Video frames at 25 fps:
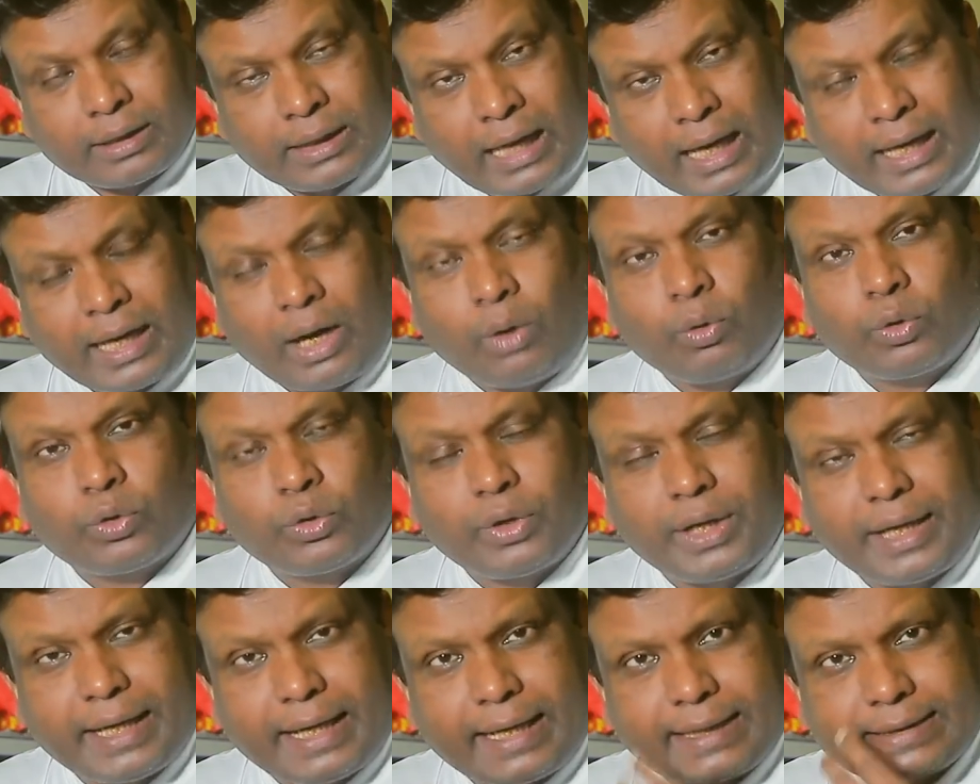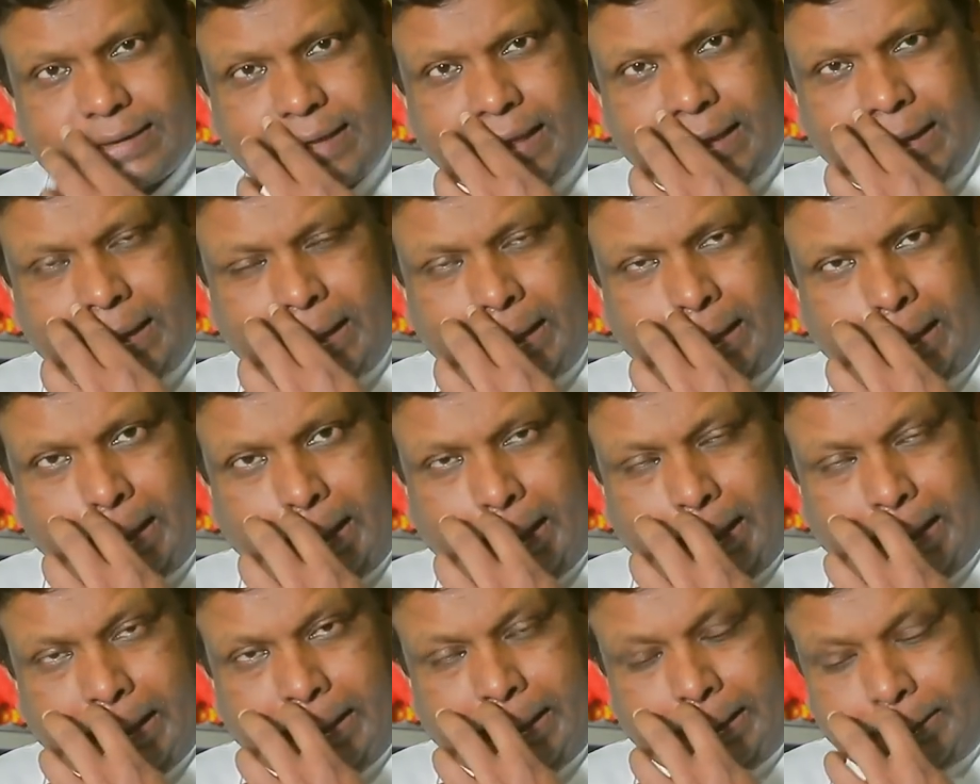রান আউট হয়ে গেছেন
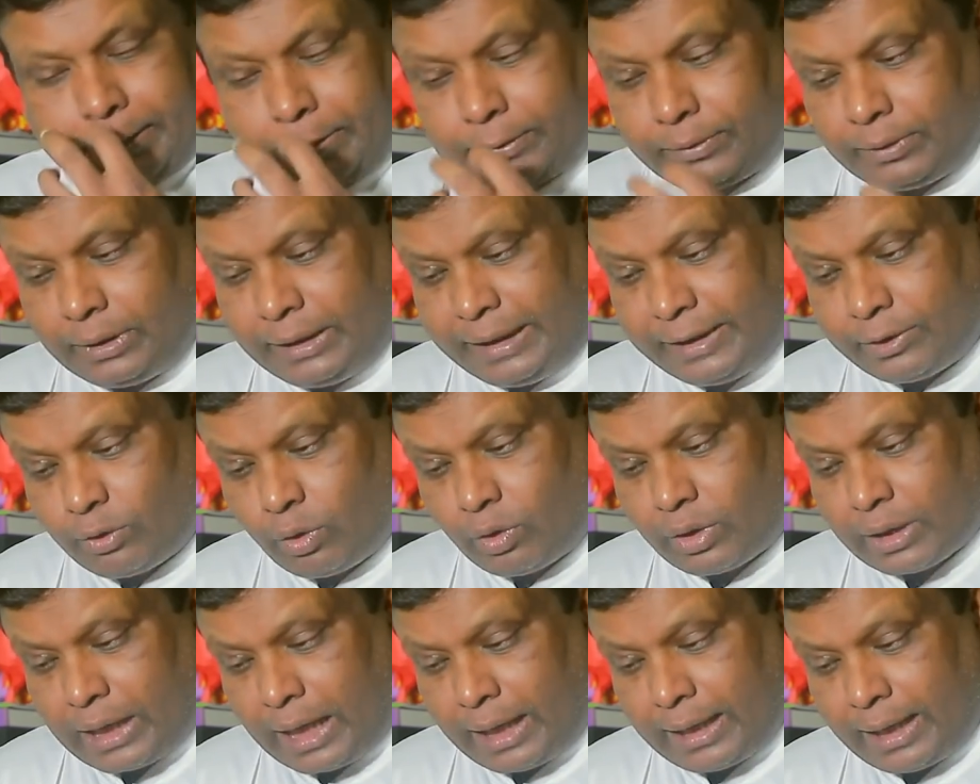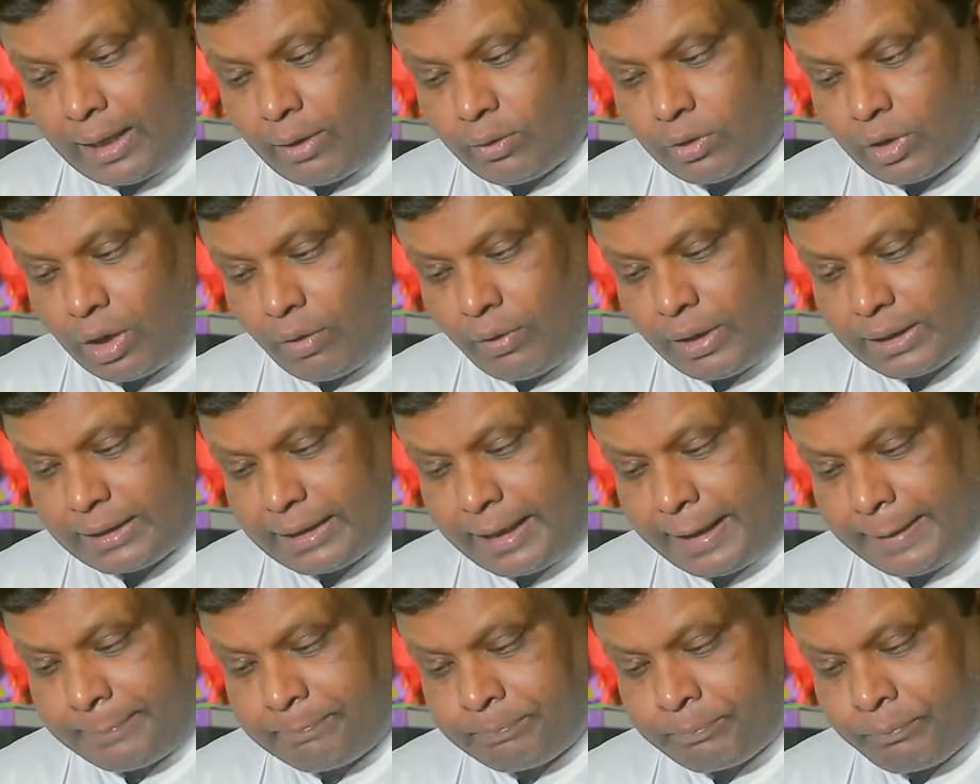লিটন রান আউট
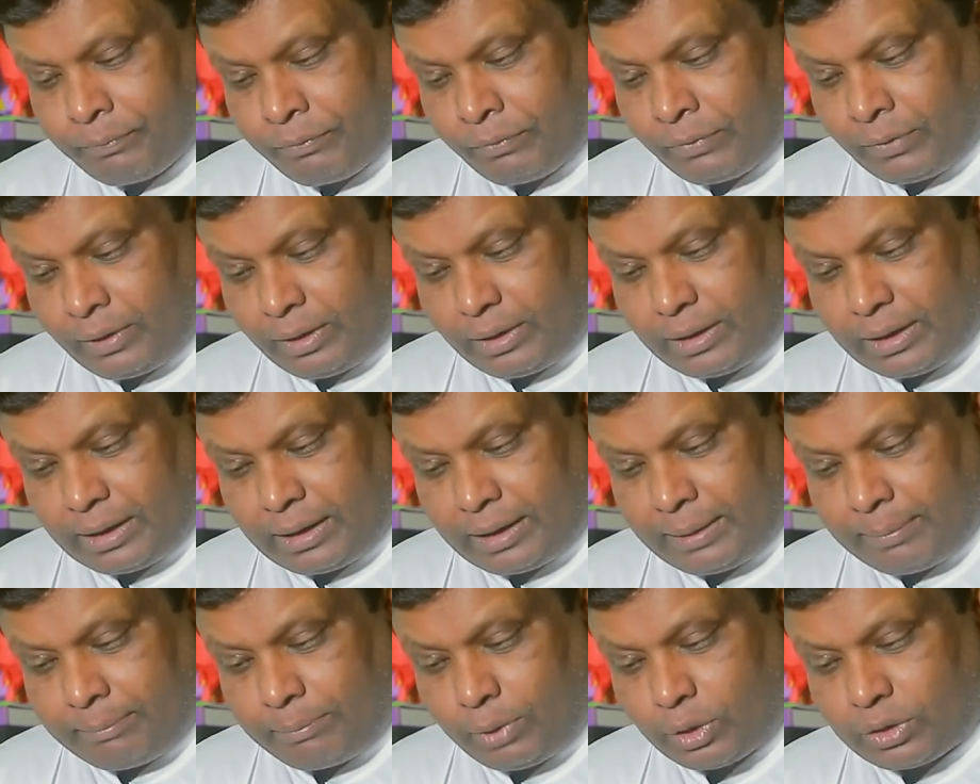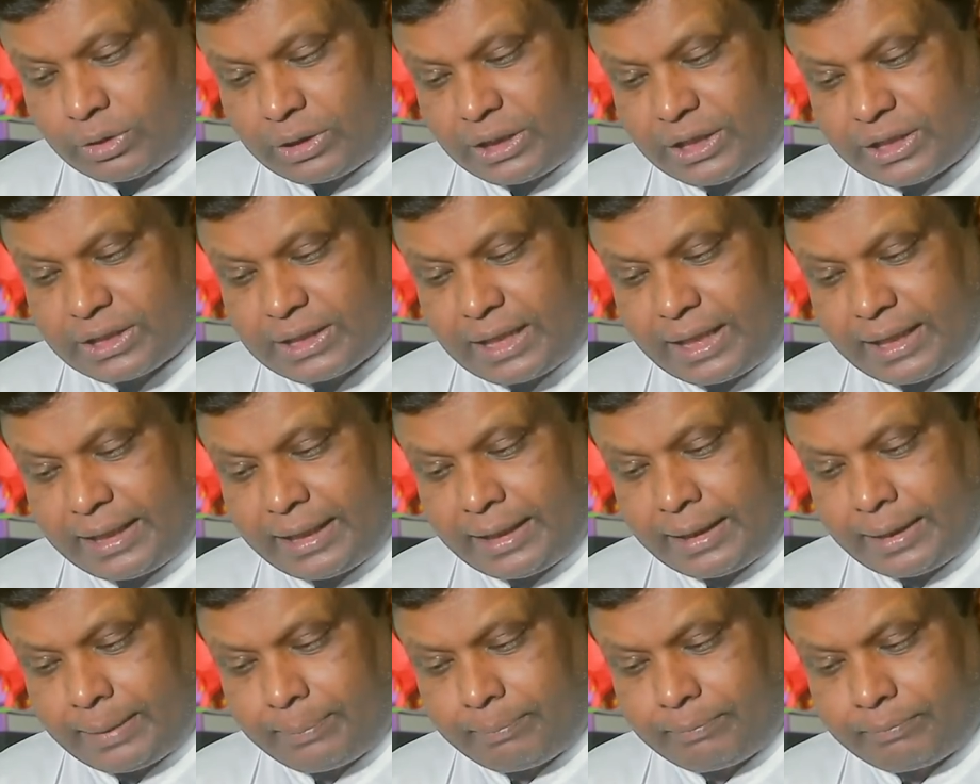হওয়াতে বত্রিশ
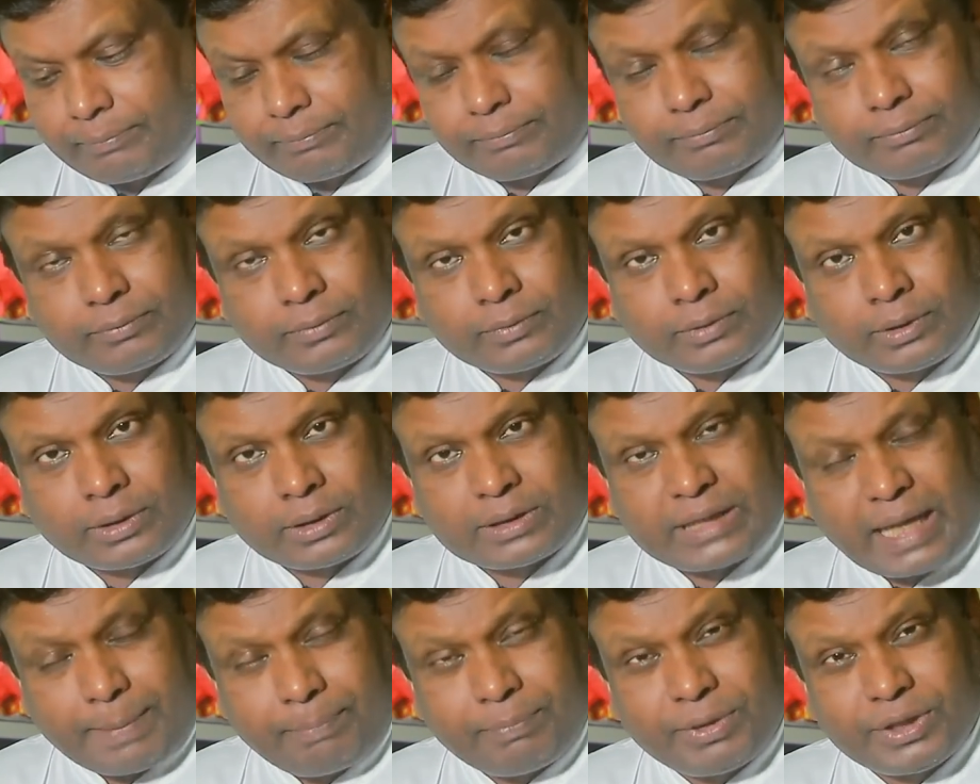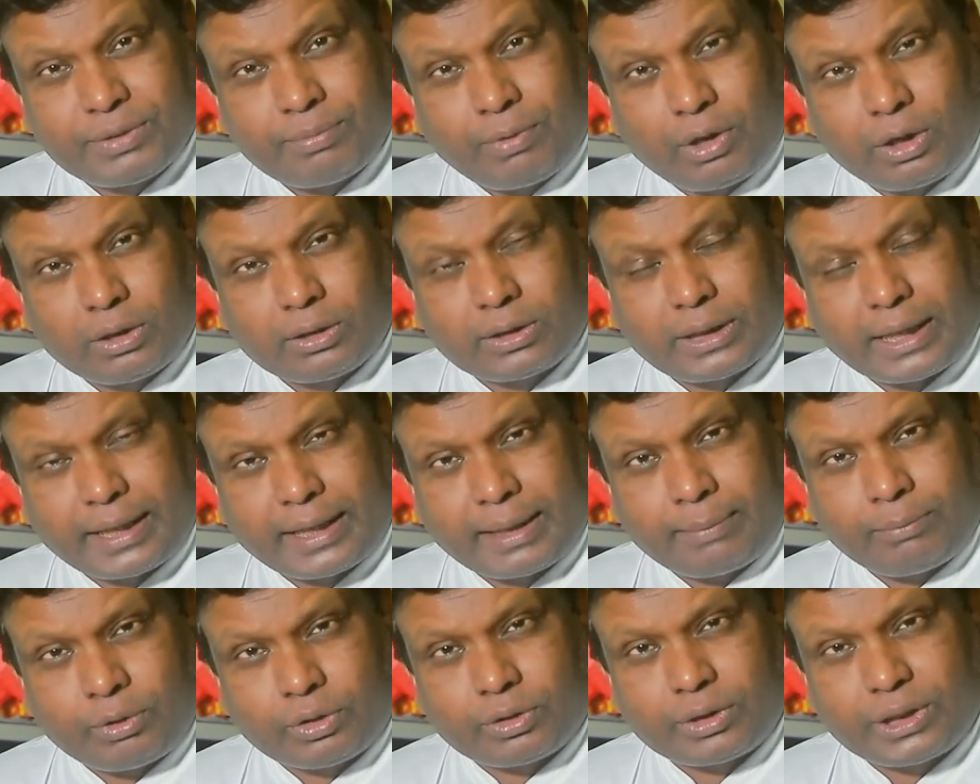রানে ২৬ বল
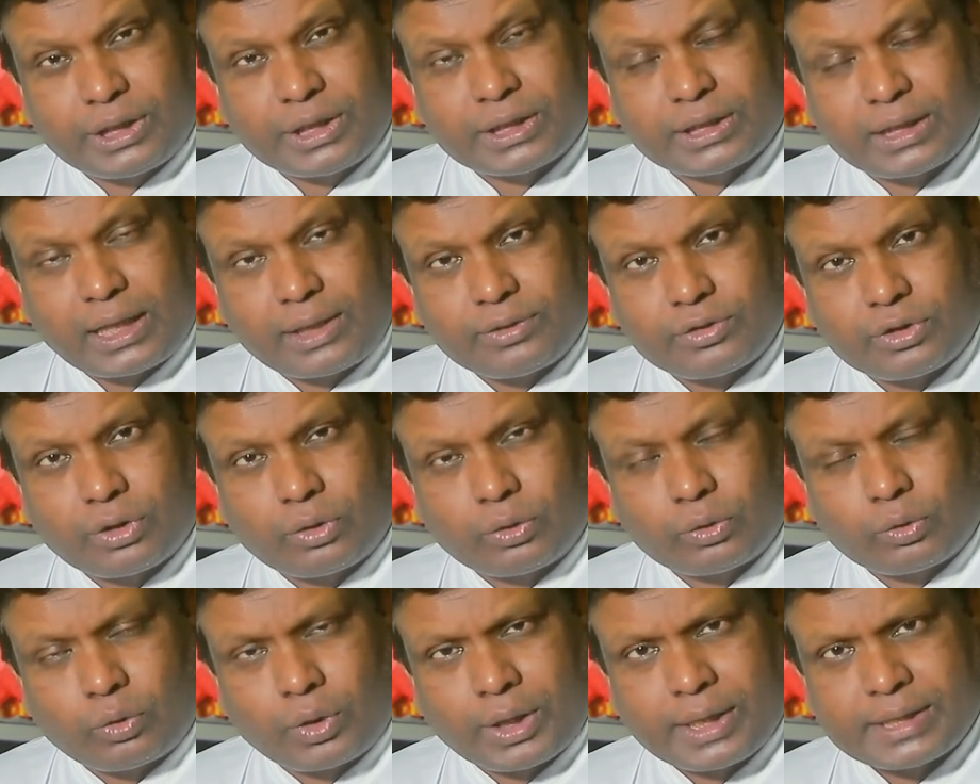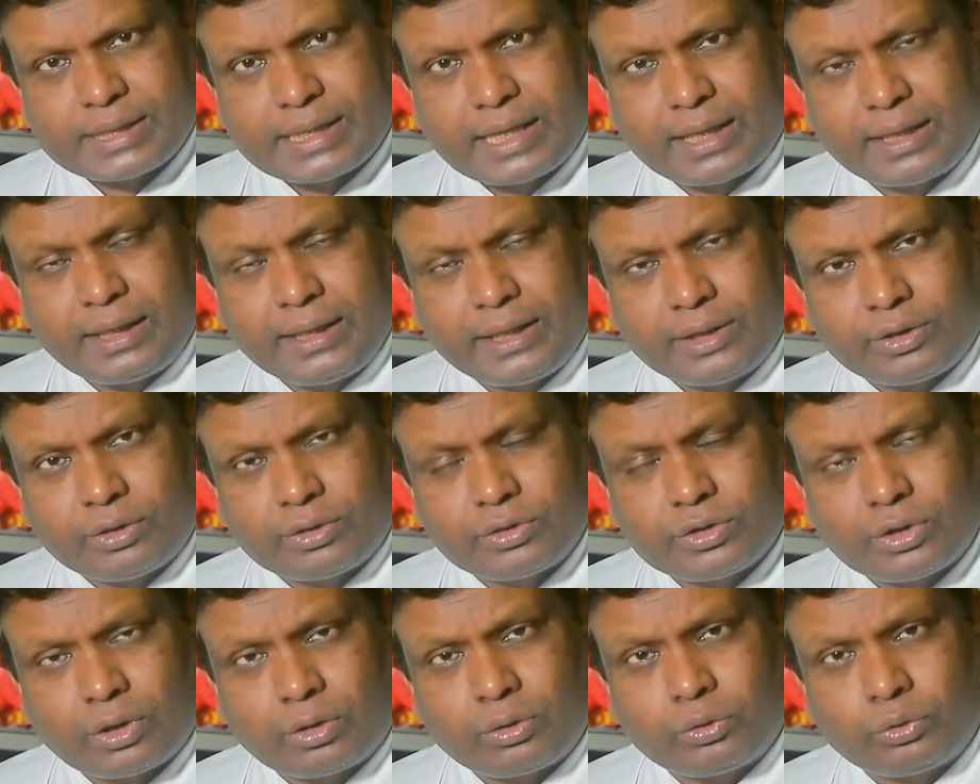থেকে বত্রিশ রান যখন করেছেন
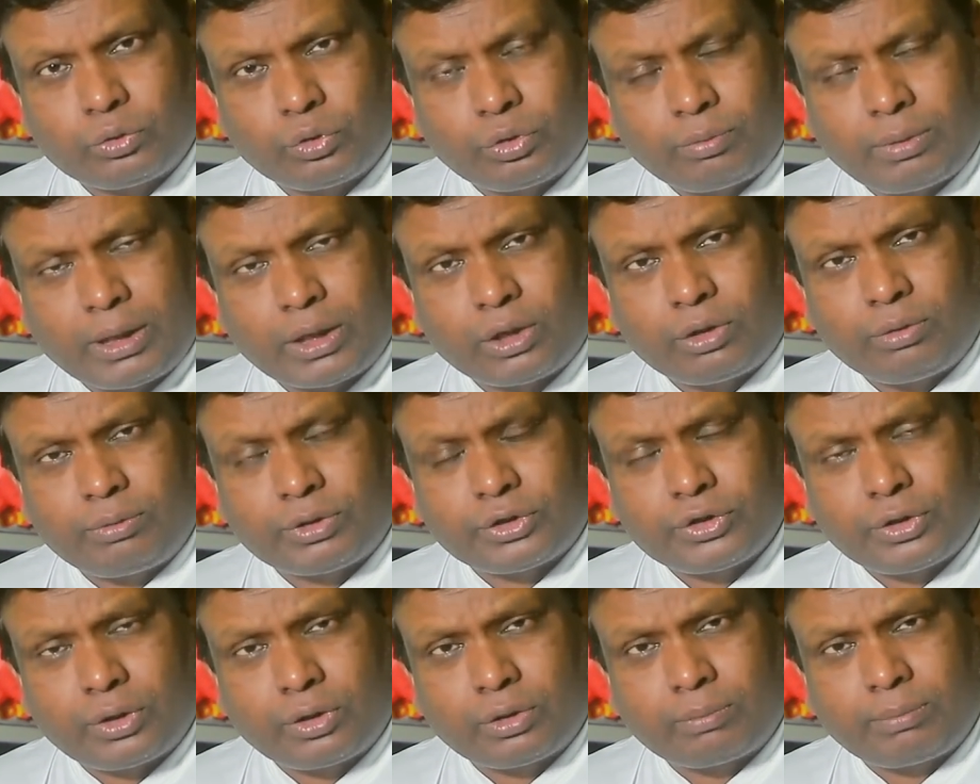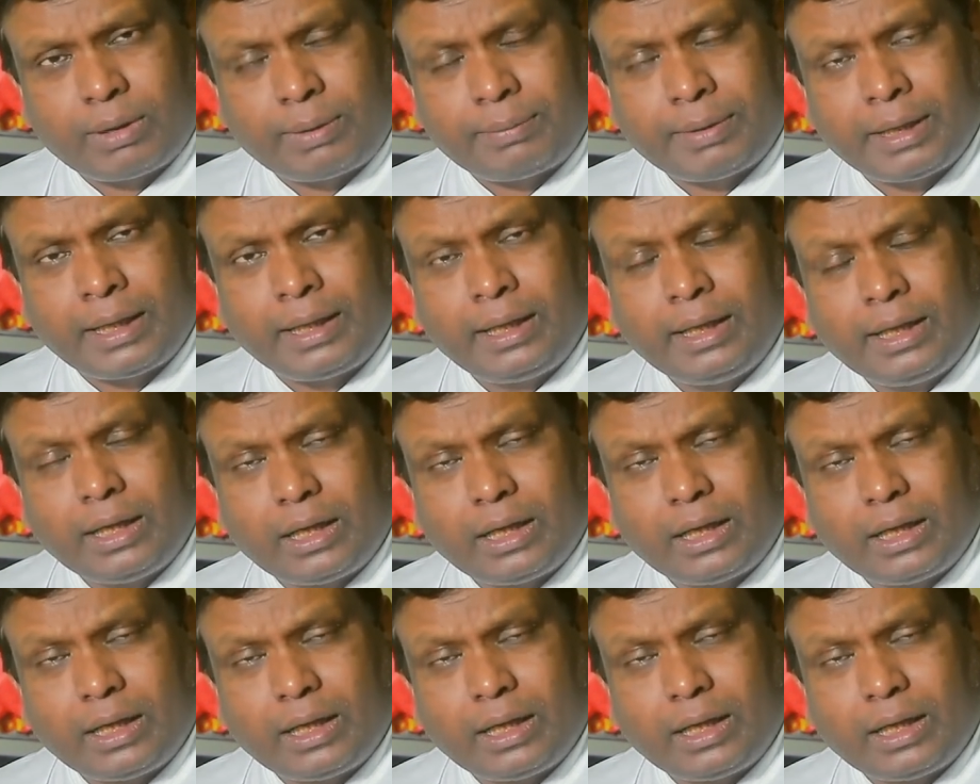লিটন যখন দুর্ভাগ্যজনকভাবে